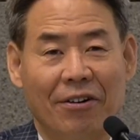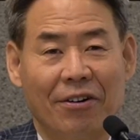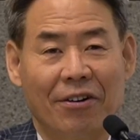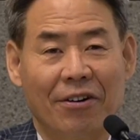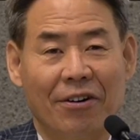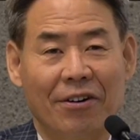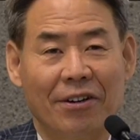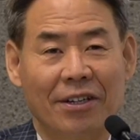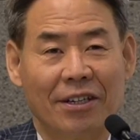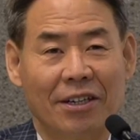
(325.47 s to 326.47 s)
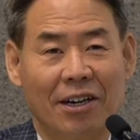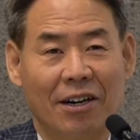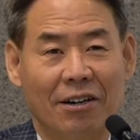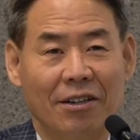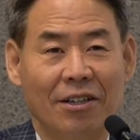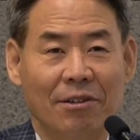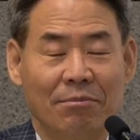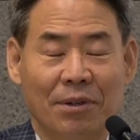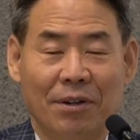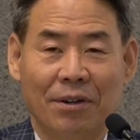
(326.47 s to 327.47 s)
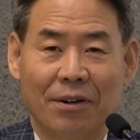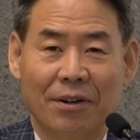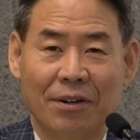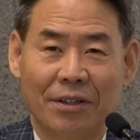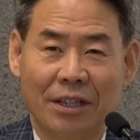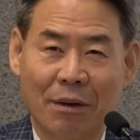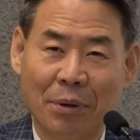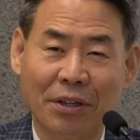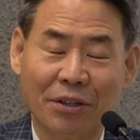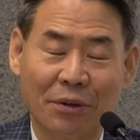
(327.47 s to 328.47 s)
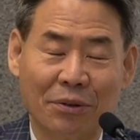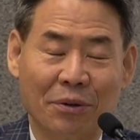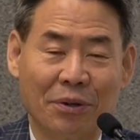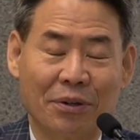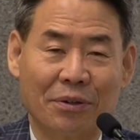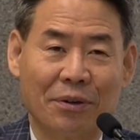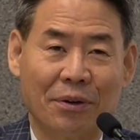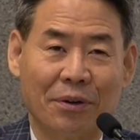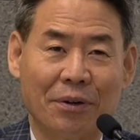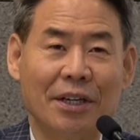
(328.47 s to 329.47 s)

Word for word: 어, 어, 뭐 이렇게 편견도 있고